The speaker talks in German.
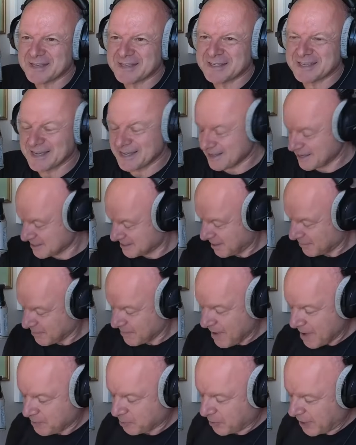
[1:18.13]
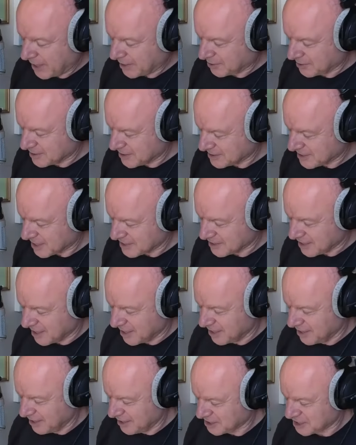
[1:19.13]
äh, es gibt nämlich ein Projekt und das heißt
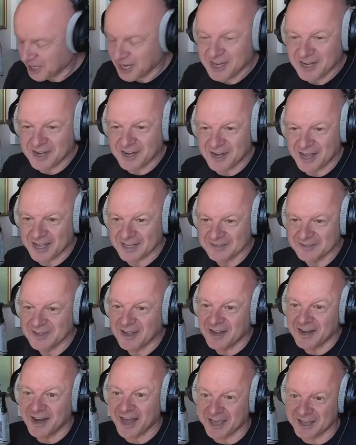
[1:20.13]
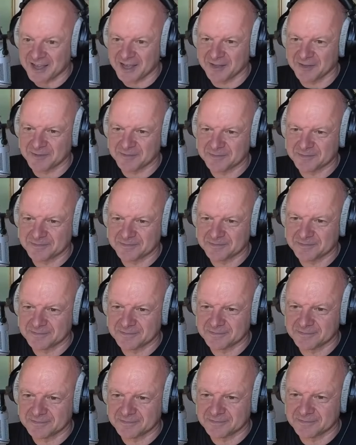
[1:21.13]
Lisha lernt Leica. Yes.